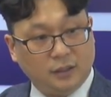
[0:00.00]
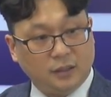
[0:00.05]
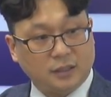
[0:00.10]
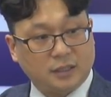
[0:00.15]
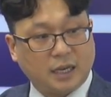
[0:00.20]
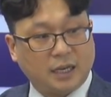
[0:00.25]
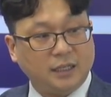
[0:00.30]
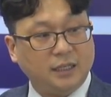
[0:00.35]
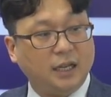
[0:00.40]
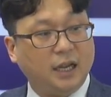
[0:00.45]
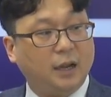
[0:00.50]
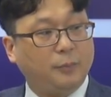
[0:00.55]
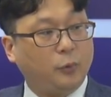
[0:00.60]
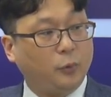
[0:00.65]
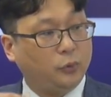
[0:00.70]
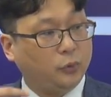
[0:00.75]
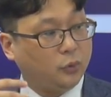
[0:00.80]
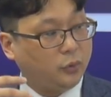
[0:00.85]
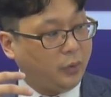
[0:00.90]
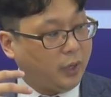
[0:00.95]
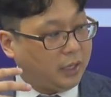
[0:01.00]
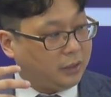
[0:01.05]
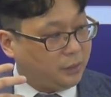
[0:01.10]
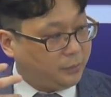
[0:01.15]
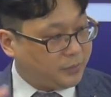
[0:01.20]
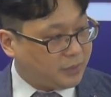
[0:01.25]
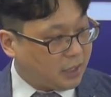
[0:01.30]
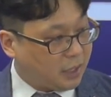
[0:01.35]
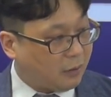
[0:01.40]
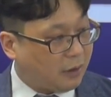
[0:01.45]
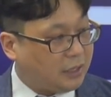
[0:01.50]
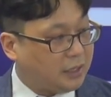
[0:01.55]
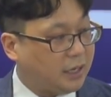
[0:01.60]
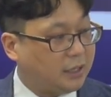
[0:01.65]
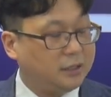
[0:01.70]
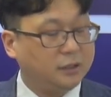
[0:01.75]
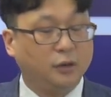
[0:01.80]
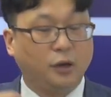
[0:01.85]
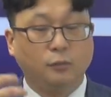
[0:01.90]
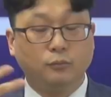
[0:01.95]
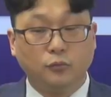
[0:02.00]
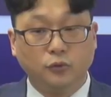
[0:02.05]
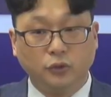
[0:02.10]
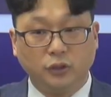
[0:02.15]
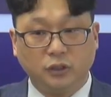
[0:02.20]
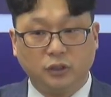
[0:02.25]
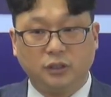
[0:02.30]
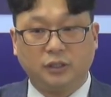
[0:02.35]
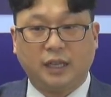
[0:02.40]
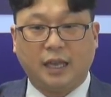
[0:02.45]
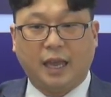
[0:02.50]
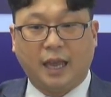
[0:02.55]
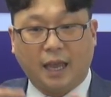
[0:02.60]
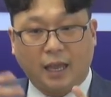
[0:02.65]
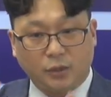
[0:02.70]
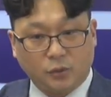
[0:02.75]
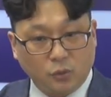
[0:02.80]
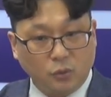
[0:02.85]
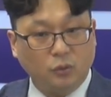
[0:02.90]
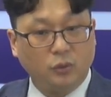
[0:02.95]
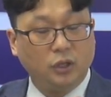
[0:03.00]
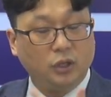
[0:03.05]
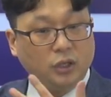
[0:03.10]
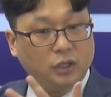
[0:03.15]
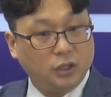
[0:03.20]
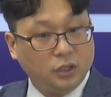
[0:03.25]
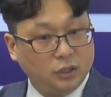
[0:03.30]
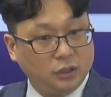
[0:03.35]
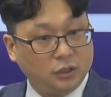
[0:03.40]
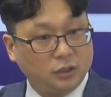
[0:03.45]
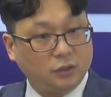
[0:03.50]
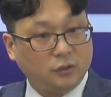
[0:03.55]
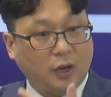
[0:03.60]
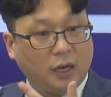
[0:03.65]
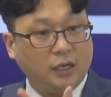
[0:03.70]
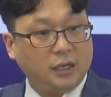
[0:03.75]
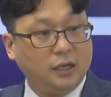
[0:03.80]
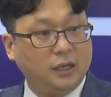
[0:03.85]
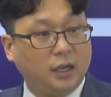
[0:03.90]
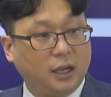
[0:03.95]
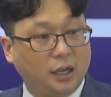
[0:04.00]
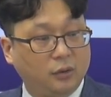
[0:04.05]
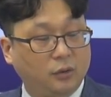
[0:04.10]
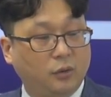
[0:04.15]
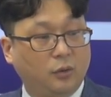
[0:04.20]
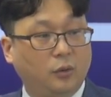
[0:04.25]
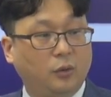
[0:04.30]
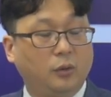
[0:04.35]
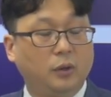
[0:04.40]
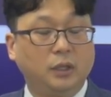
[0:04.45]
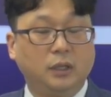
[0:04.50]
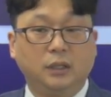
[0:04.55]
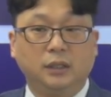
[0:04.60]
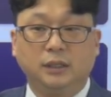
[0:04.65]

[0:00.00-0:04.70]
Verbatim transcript: 자기가 보통 한 업체가 관리하는 건물들을 계속 관리를 하고,